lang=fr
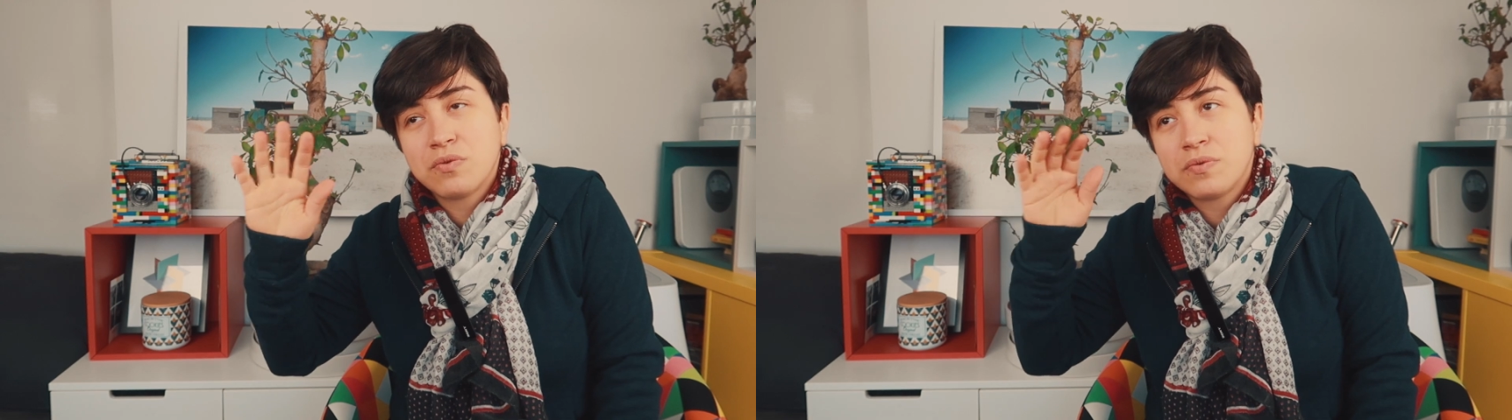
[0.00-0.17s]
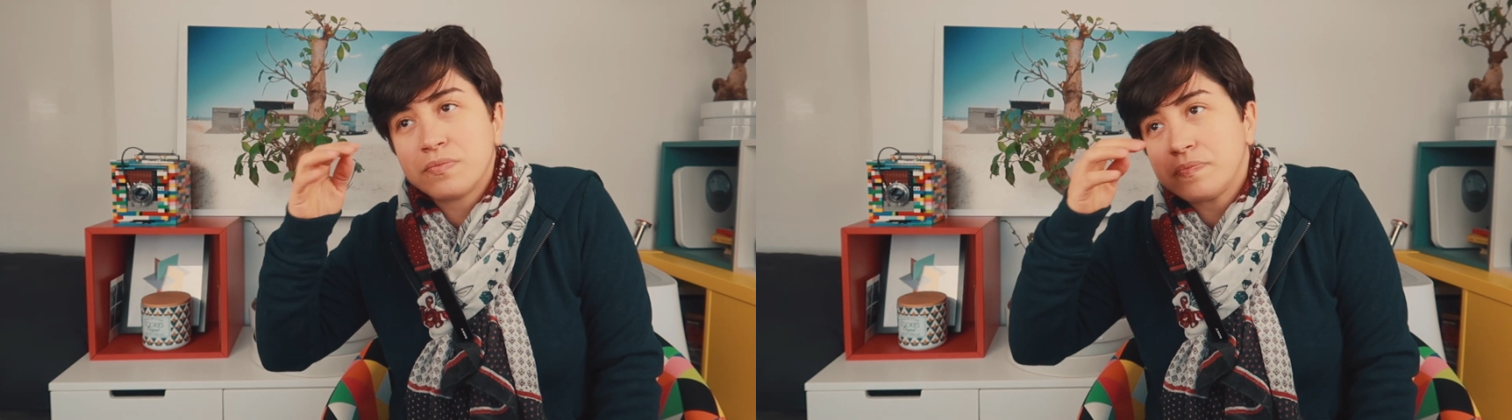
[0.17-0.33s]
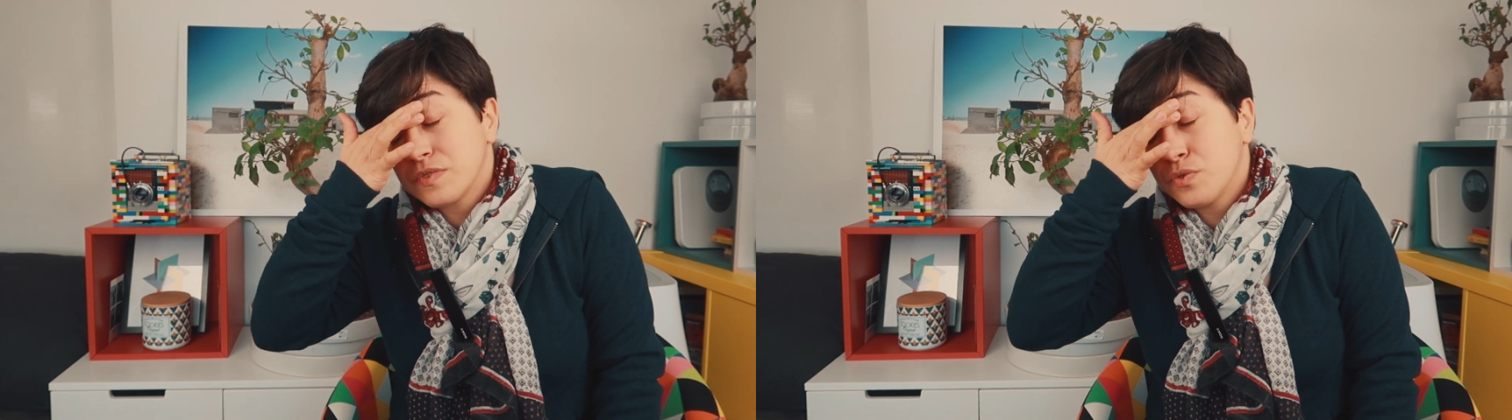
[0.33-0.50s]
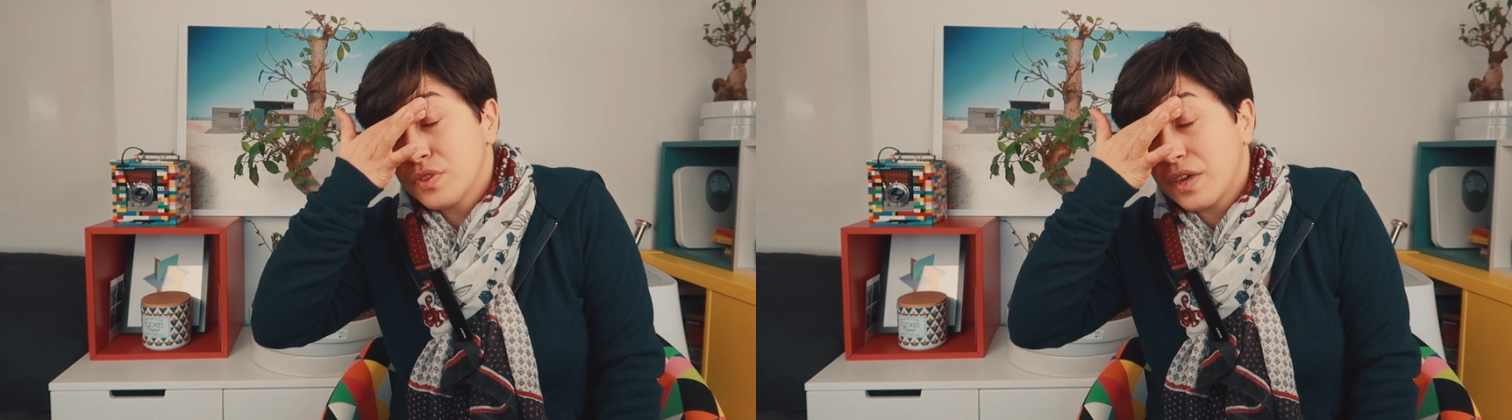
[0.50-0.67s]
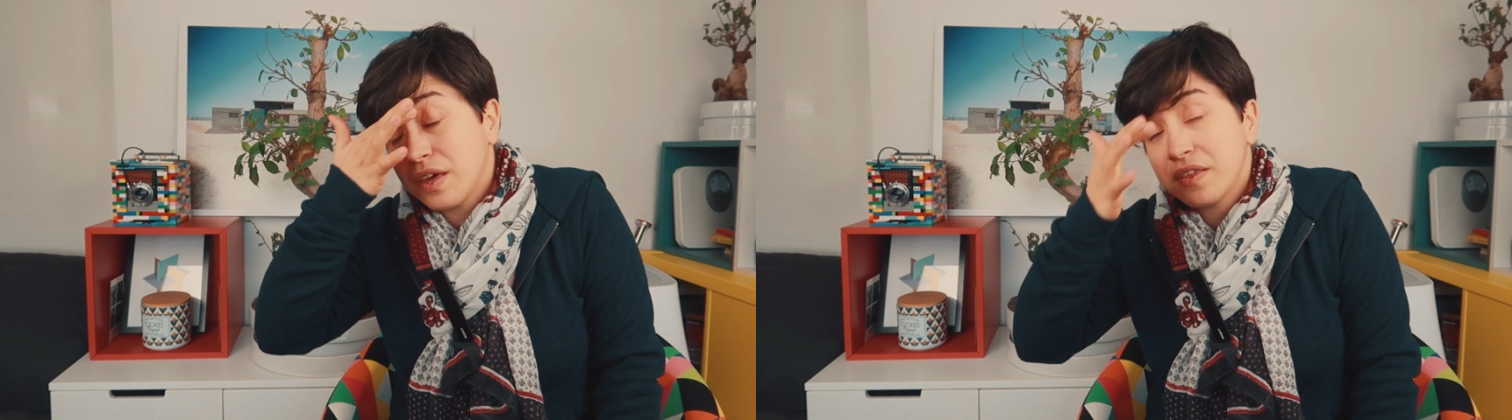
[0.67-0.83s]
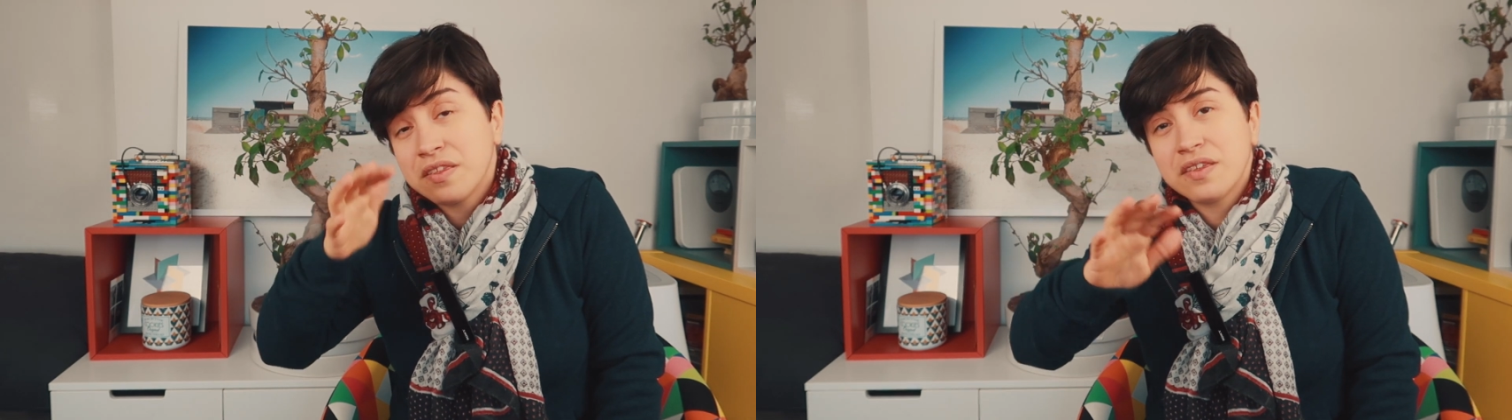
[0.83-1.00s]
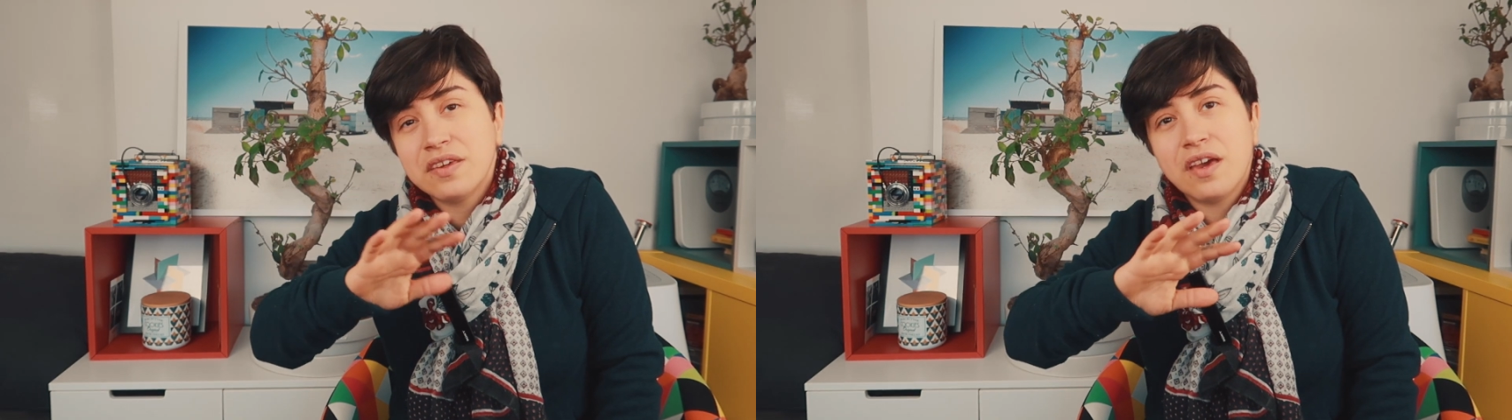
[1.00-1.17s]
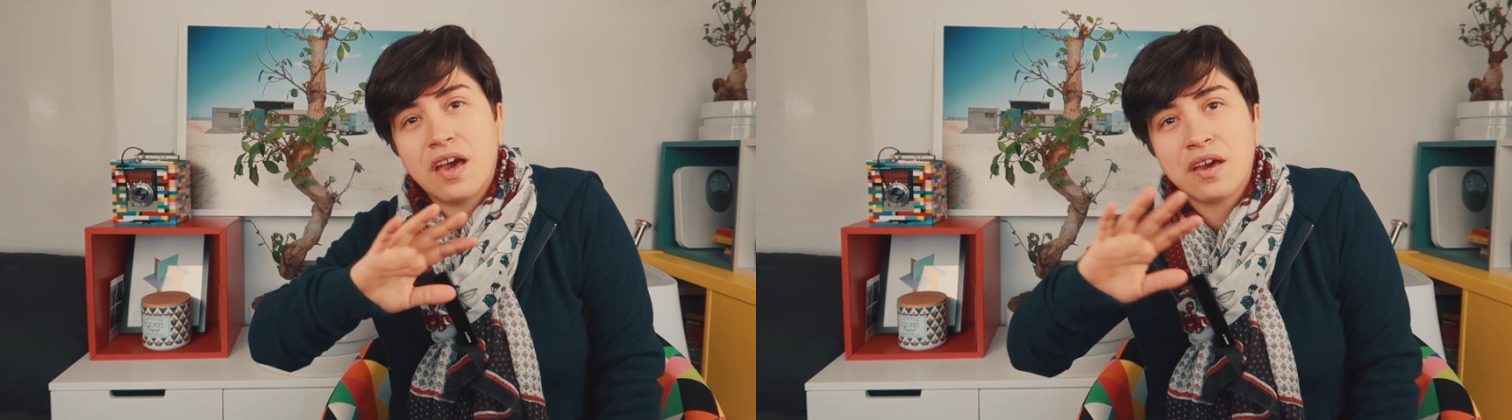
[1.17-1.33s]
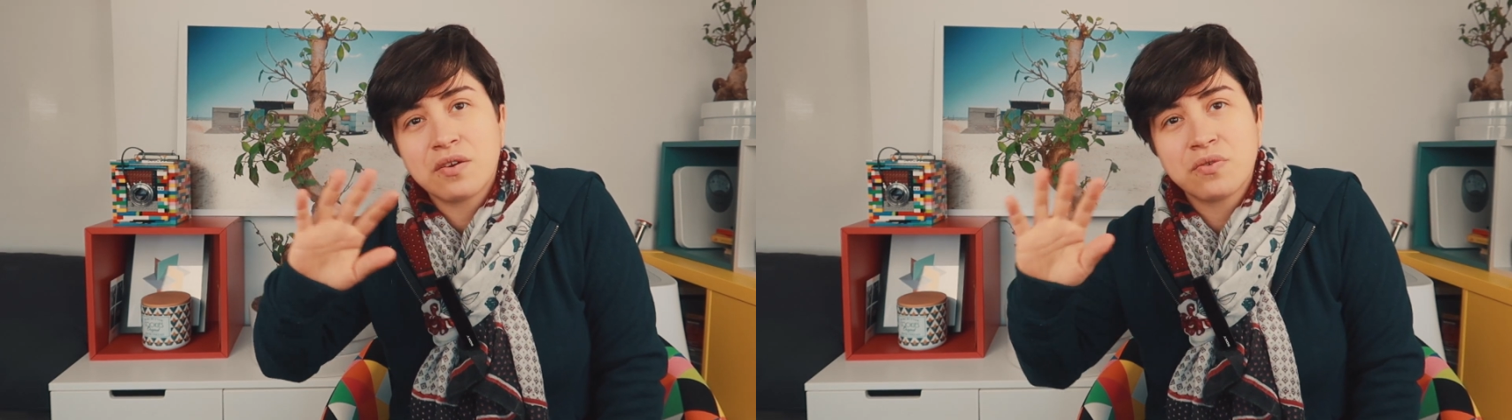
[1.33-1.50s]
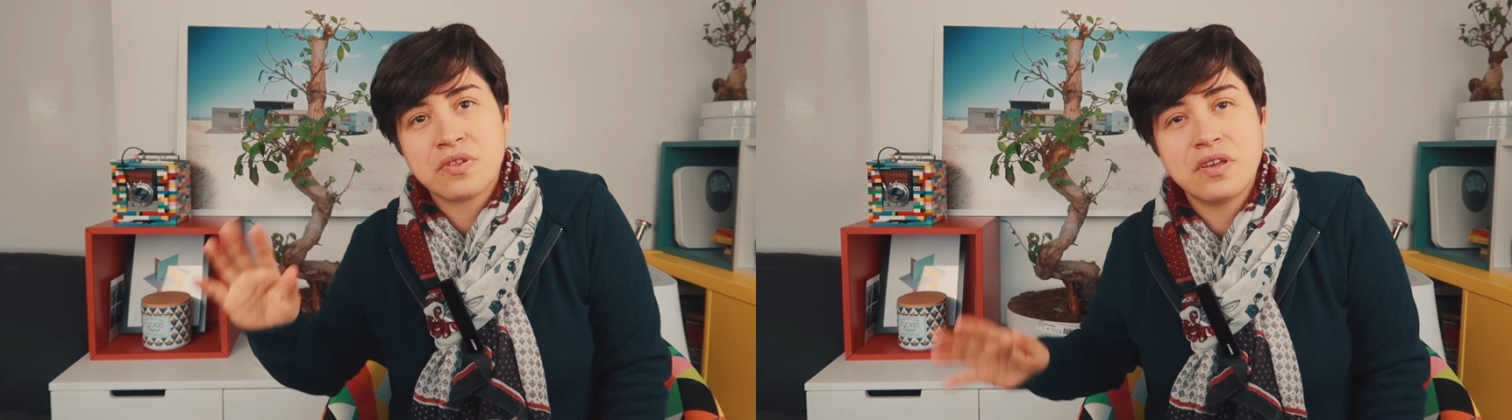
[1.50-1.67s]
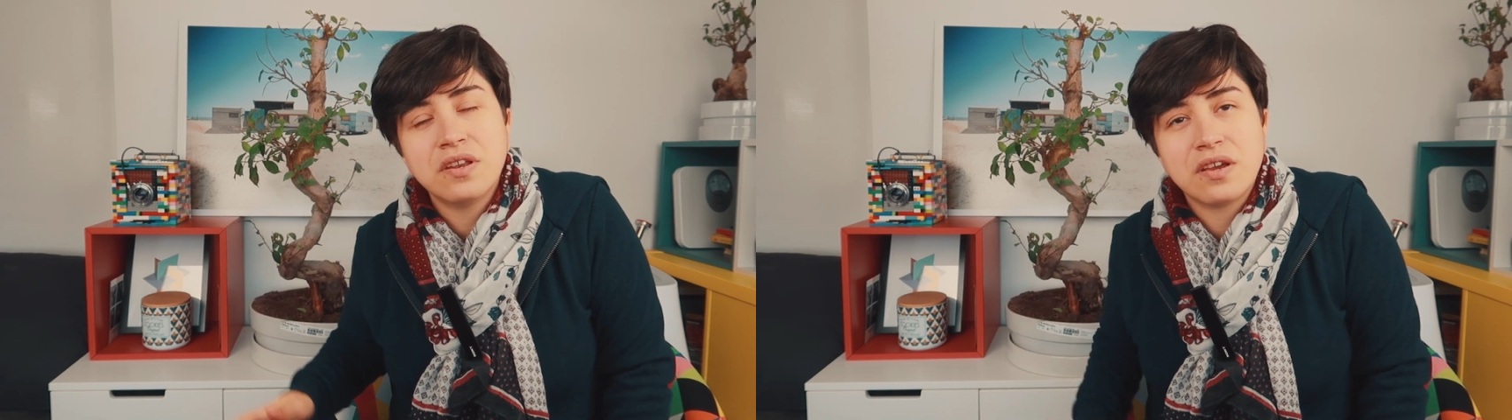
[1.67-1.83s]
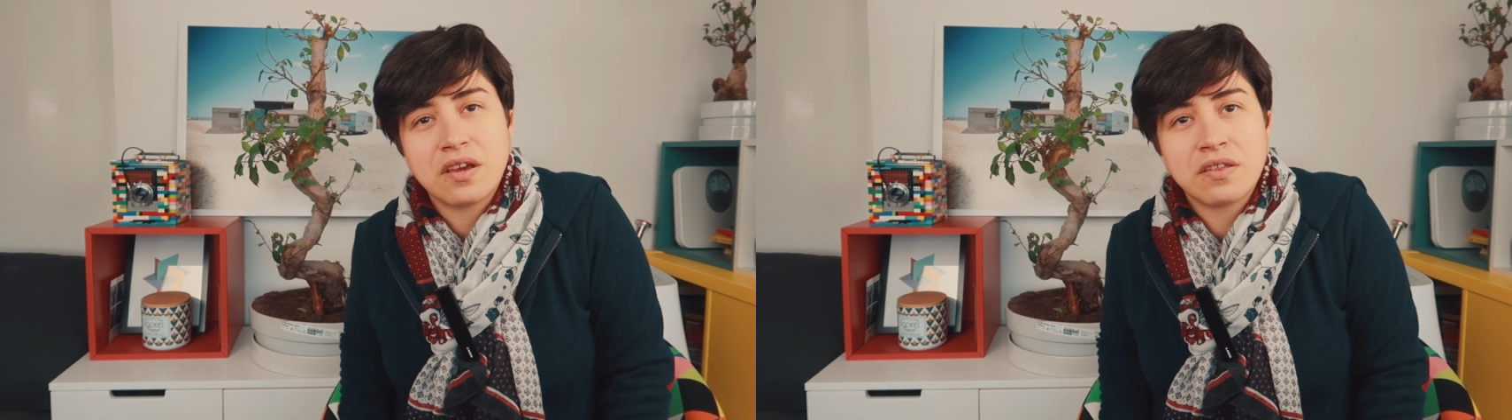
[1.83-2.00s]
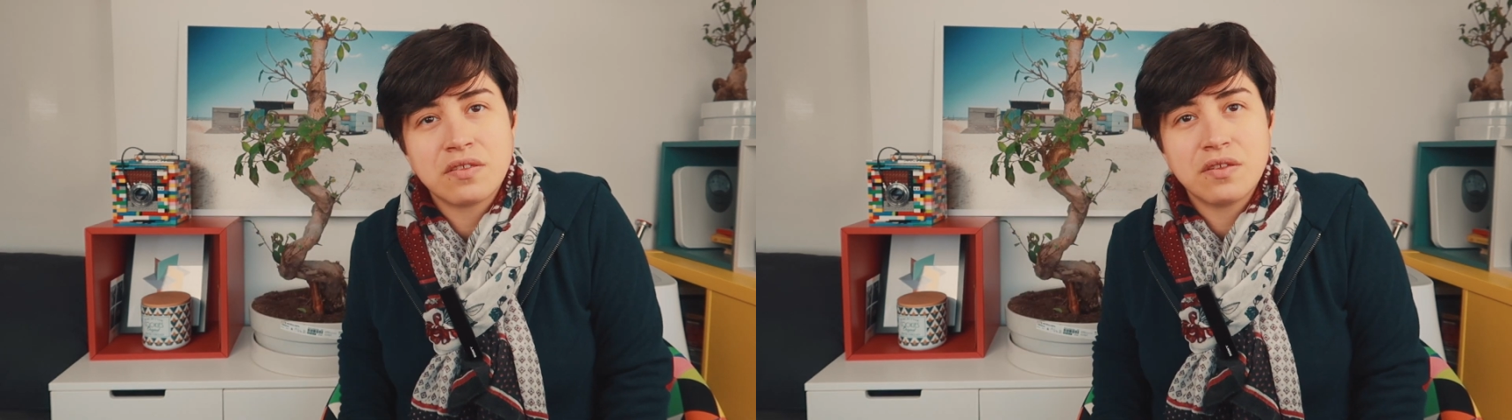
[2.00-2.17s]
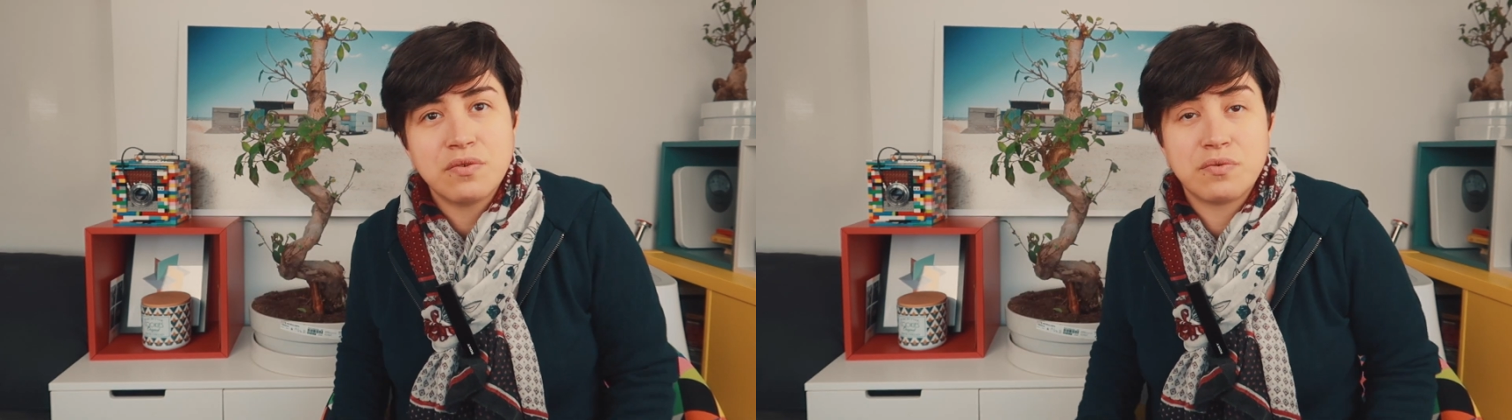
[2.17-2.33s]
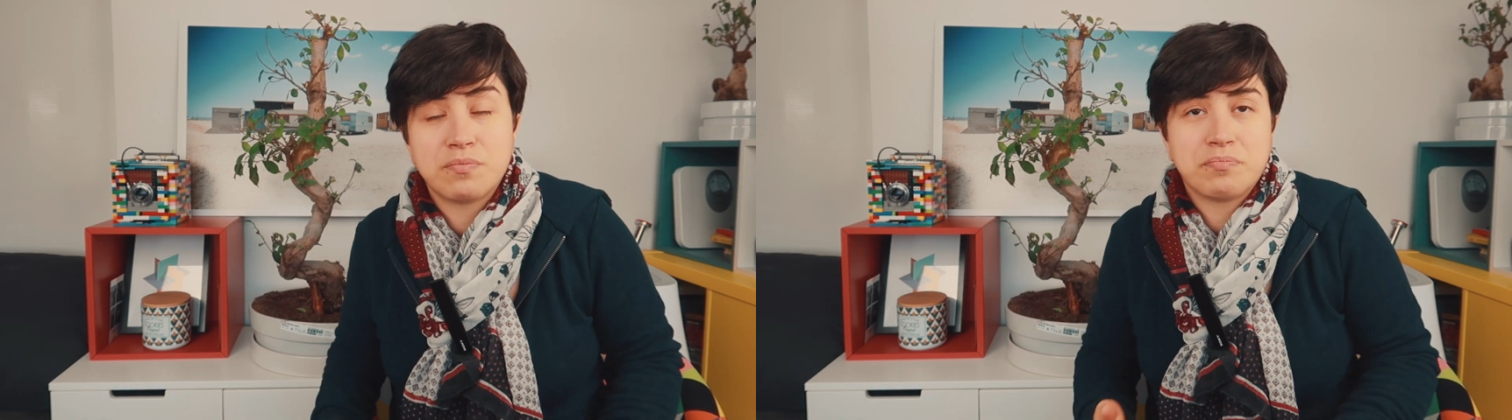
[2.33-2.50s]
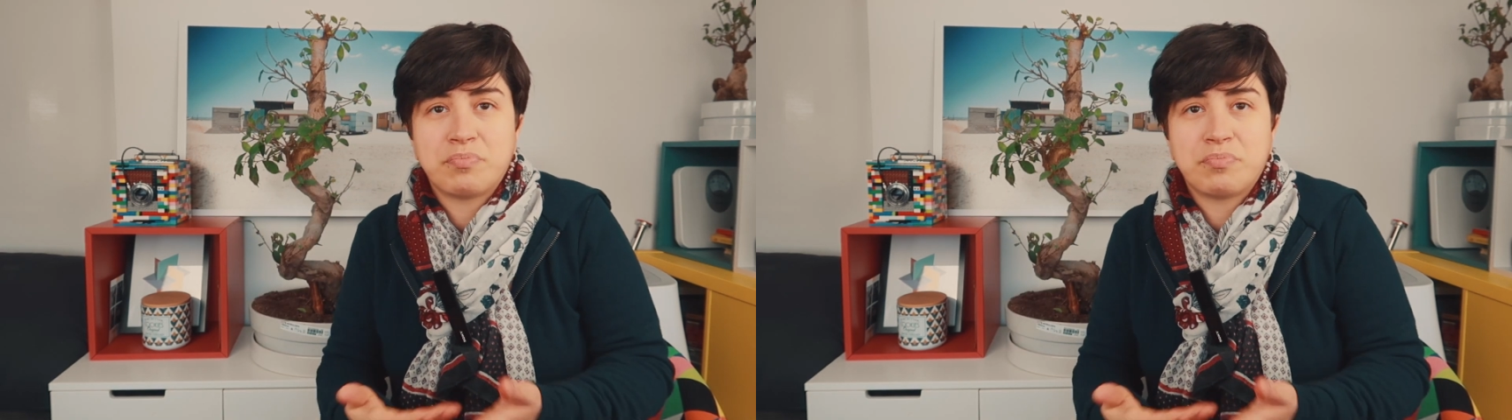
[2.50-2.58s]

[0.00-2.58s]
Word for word: de, tracé arc-en-ciel assez.